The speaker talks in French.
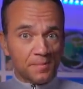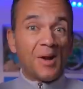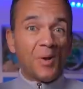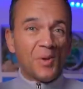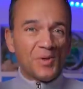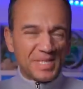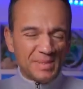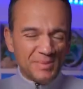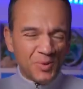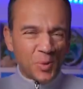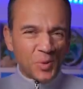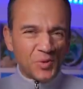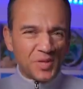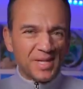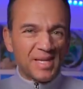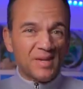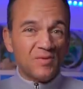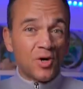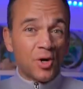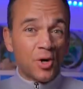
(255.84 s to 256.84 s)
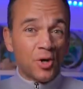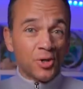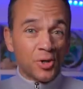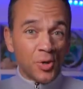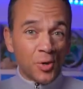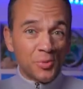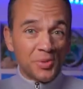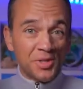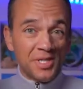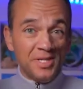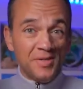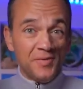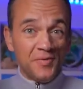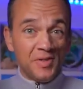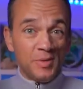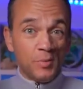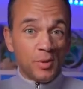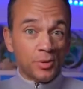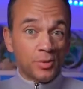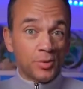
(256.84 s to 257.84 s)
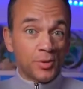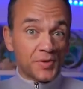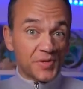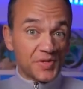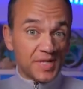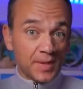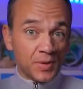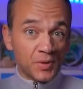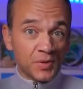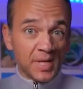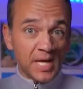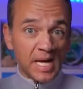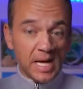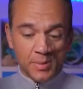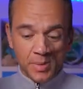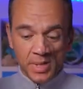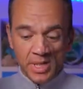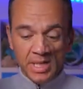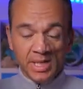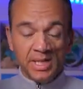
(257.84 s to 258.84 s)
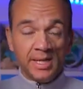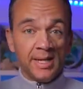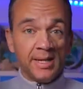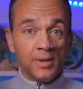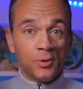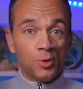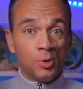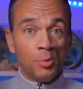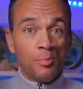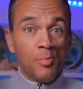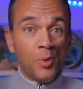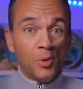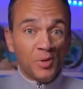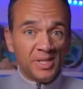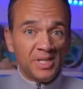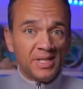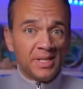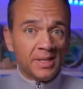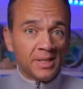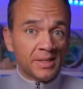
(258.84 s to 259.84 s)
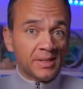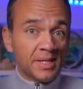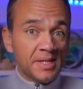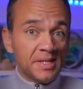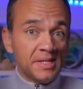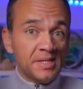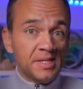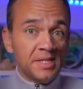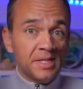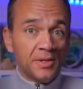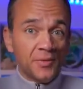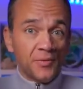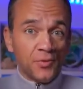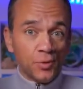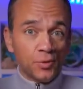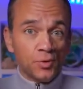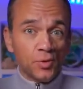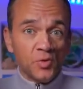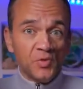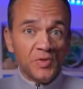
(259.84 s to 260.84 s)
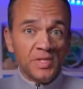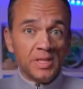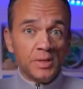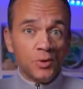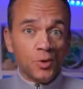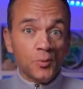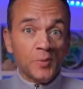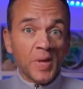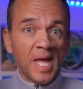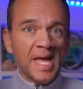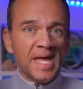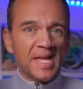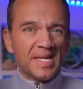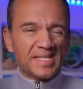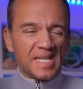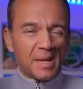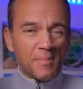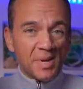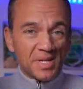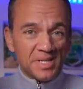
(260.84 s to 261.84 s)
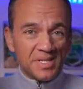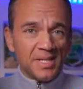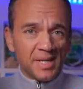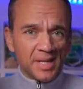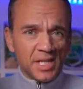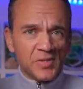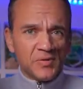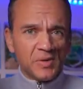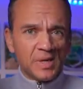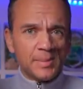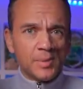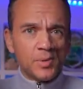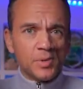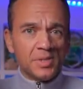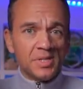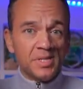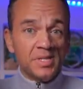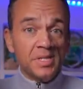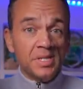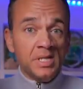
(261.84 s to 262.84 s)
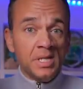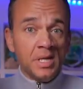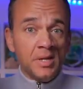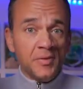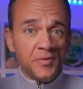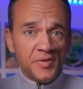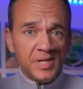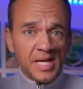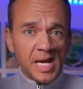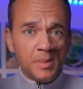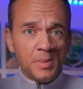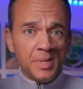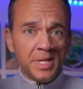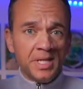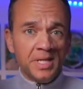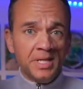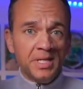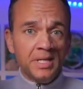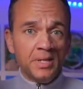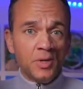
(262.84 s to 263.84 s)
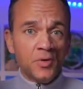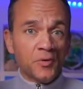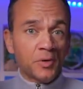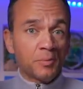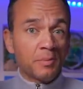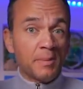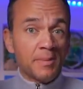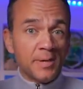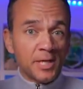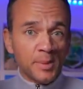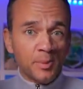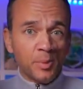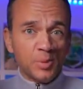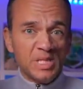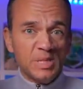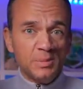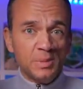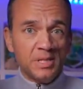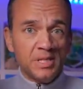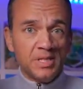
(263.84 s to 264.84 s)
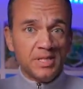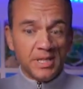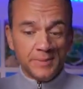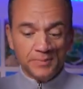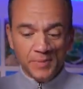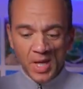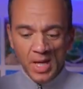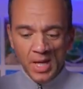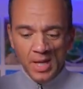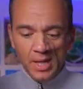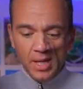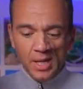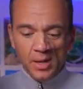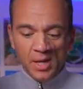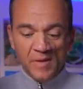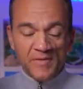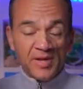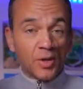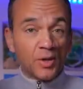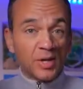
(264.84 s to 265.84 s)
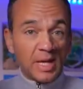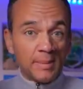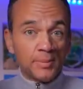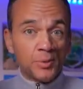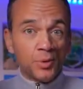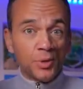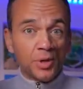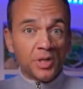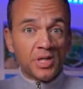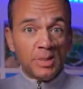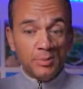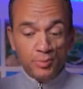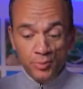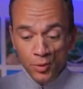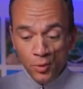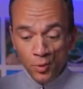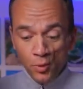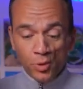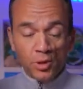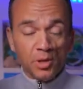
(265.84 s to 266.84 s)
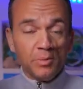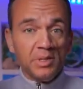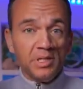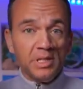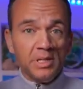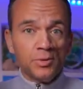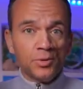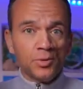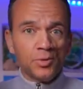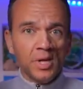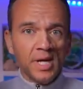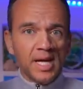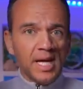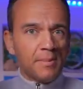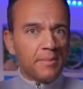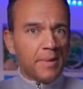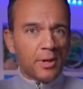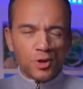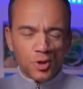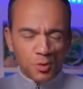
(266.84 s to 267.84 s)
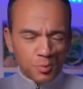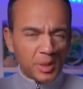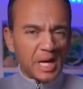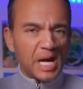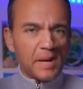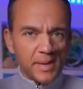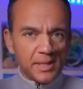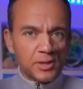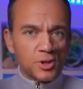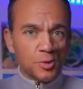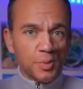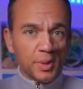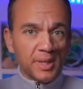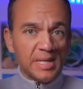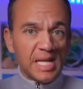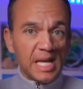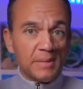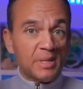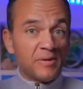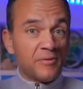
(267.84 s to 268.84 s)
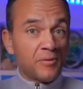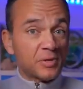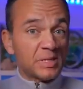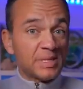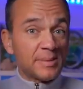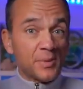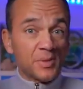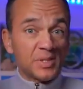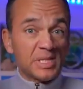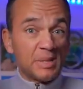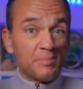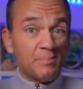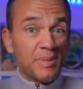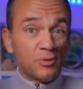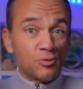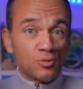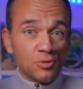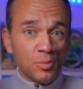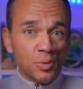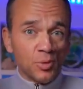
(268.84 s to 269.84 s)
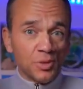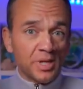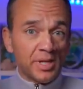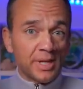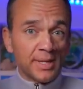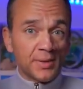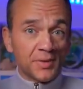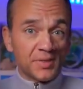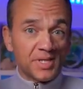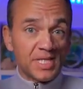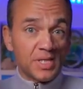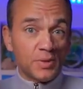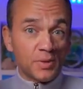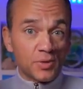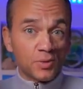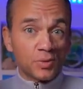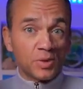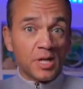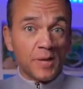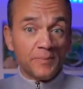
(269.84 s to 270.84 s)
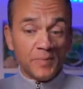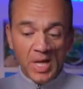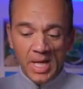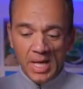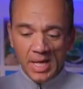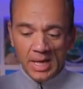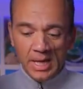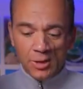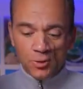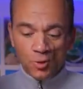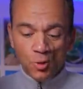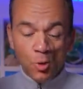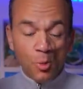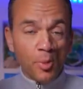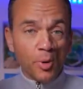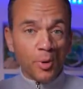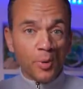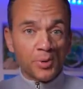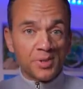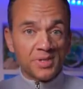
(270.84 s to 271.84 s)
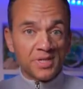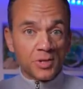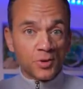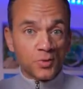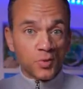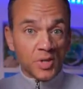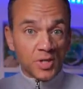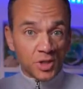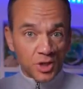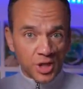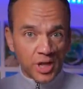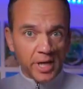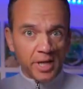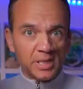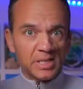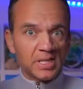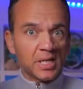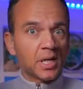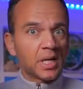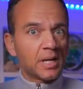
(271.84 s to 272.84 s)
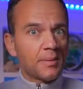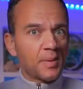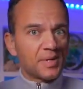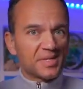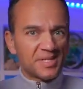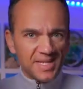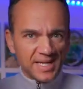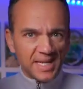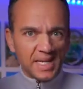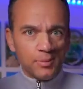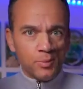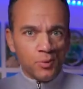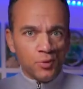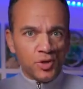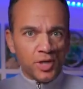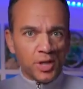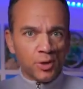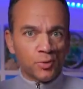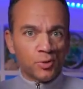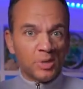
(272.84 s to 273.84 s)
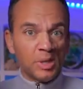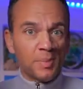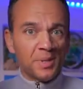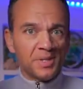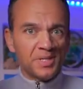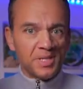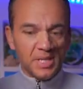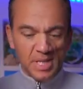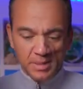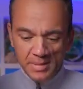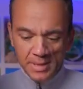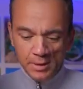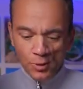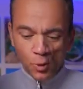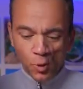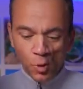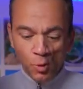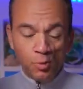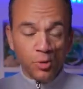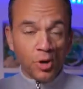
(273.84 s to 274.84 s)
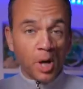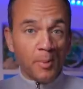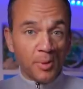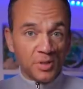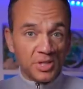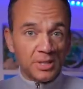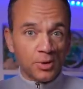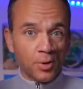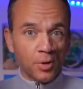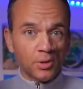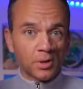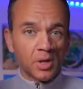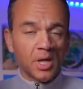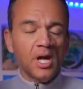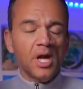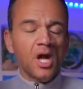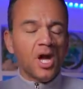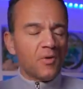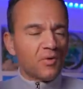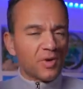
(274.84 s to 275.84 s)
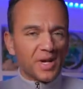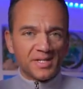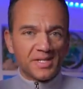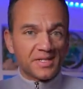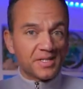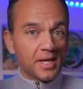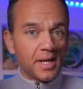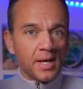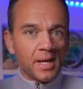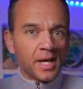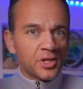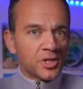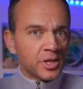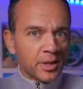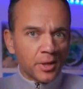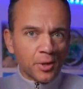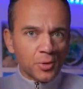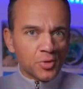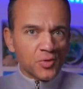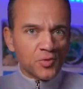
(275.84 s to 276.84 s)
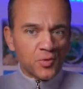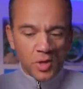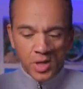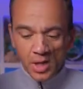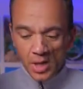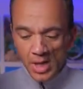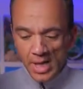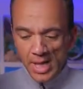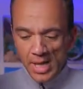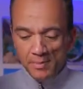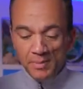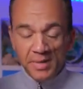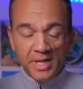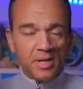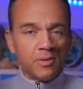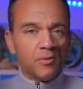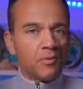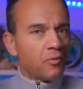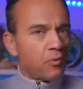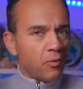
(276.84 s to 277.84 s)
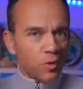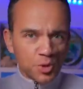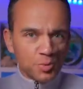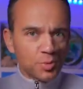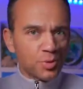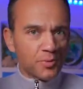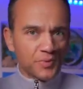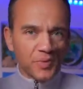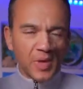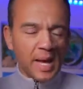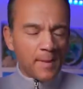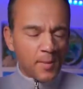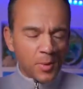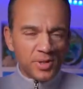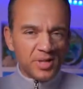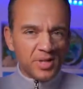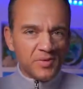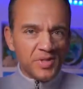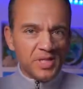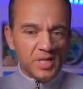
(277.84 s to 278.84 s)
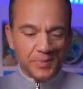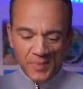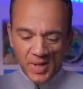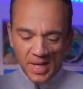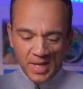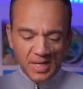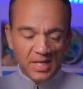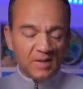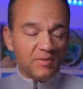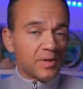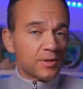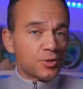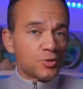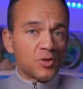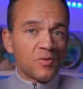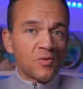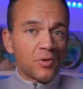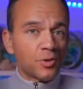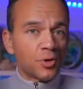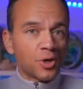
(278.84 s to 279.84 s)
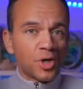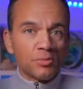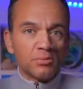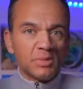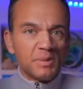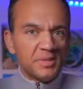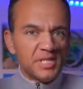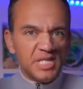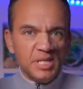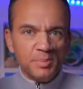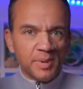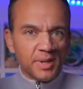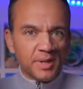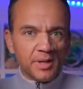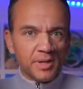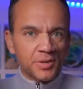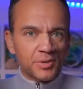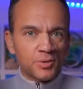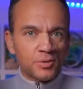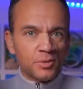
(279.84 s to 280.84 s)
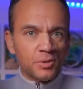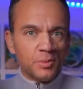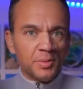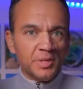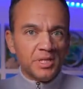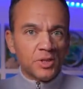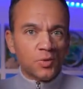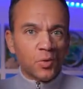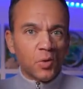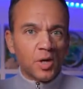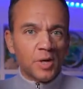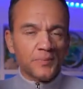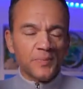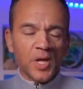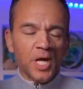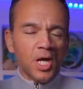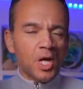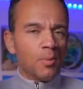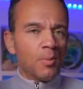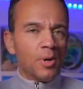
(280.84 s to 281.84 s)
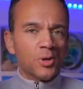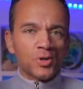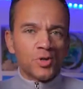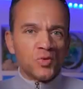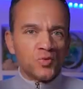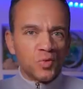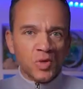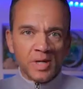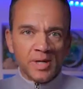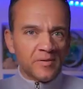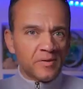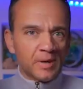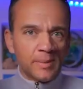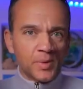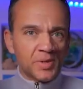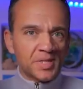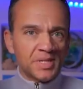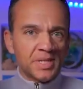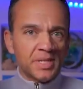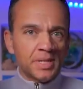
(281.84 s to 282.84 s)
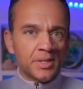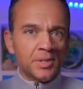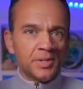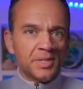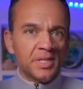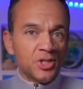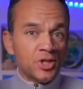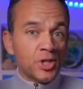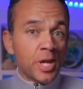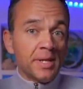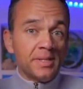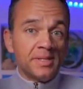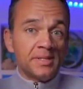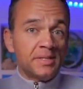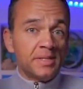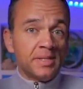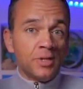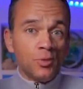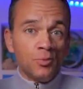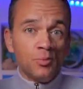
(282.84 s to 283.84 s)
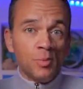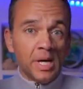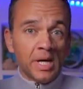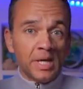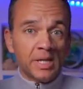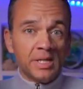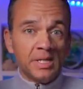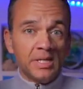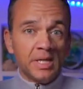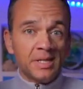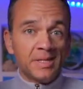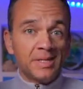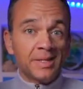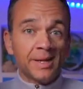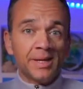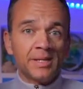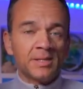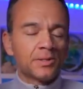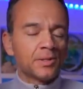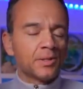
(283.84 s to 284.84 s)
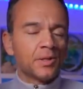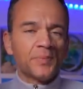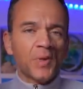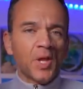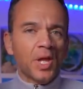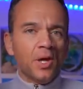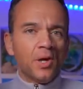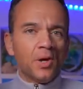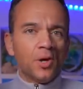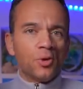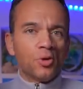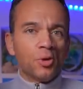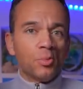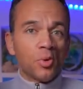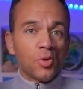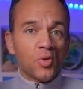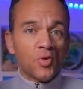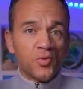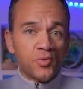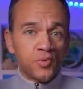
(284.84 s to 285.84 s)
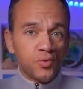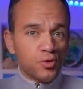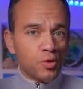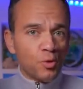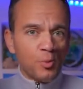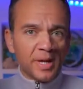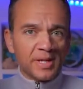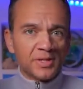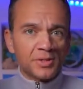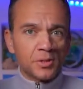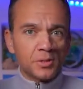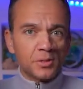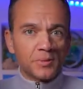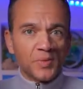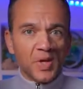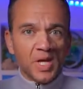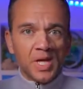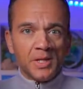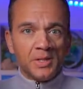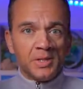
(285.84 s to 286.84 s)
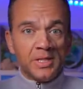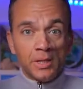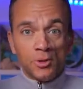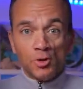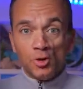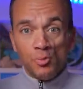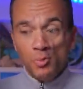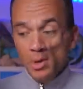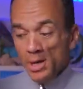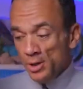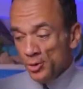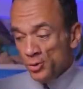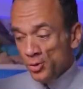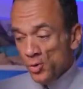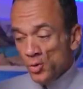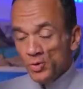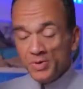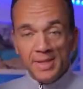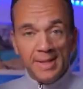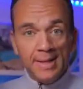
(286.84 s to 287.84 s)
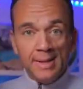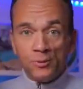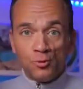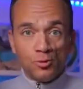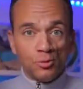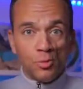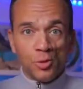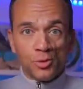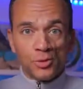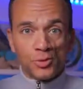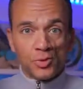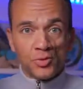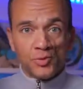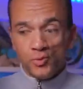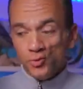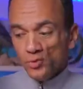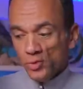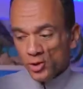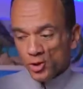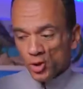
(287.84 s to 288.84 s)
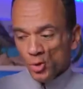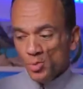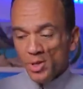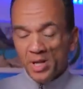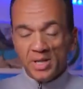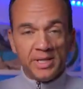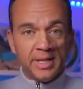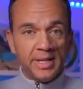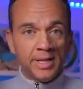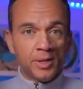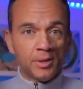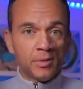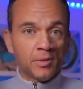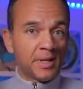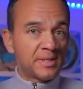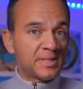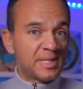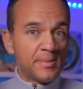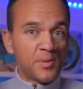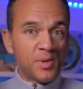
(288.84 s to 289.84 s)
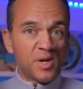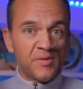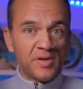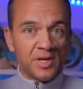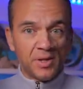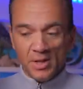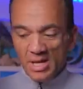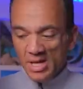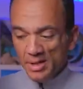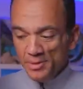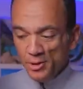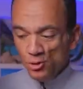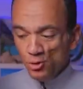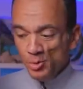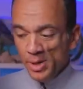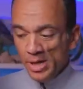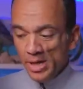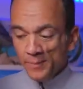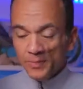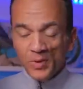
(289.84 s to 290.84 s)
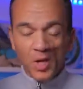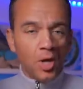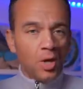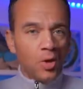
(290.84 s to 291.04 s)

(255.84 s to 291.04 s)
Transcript: Alors en ce qui me concerne, avoir un drone qui fait moins de 250 grammes et qui a de bonnes caractéristiques photo-vidéo, ça m'intéresse vraiment. S'il est fiable et qu'il offre pas mal de possibilités, euh, avec un capteur qui est plus gros que le Mini 2, bah, je suis prêt à mettre ce prix-là. Mais forcément, c'est pas tout le monde qui est dans cette situation-là. Et je comprends que ça soit cher, c'est quand même un sacré budget hein, de dépasser les 1000 euros pour un petit drone. Voilà, ça sera à chacun de voir. Mais franchement, à mon avis, il va se vendre comme des petits pains, hein, ce Mini 3. Moi, je le vois vraiment, c'est euh, DJI, c'est une marque qui intéresse euh, un nombre fou Fou de personnes. Dès que je parle de hôtel, tout le monde s'en fout. Hein. J'en parlais récemment avec l'ami Hubert.